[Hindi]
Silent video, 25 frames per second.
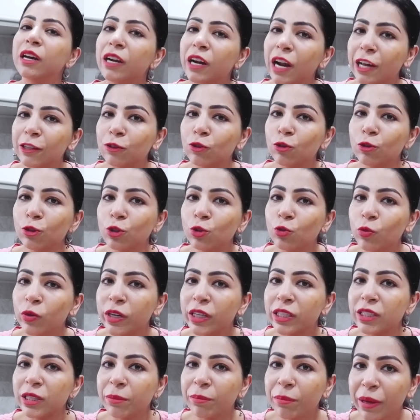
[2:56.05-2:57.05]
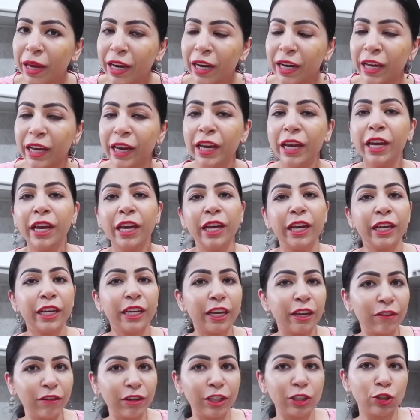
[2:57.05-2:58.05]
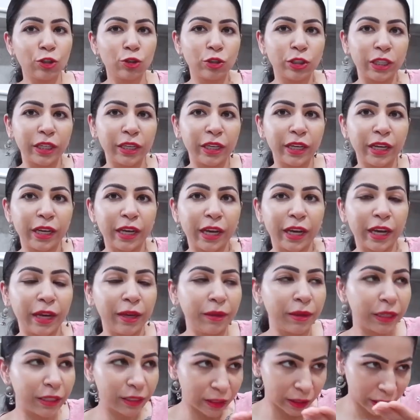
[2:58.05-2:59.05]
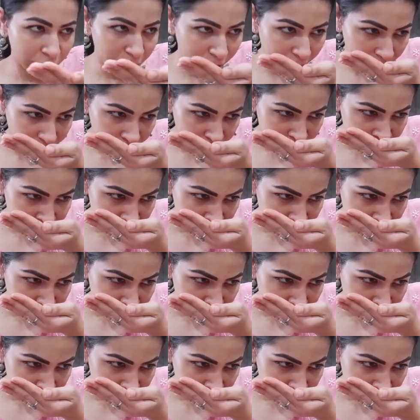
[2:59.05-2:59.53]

रात को सोने से पहले ये वाली जो जीरी है इसकी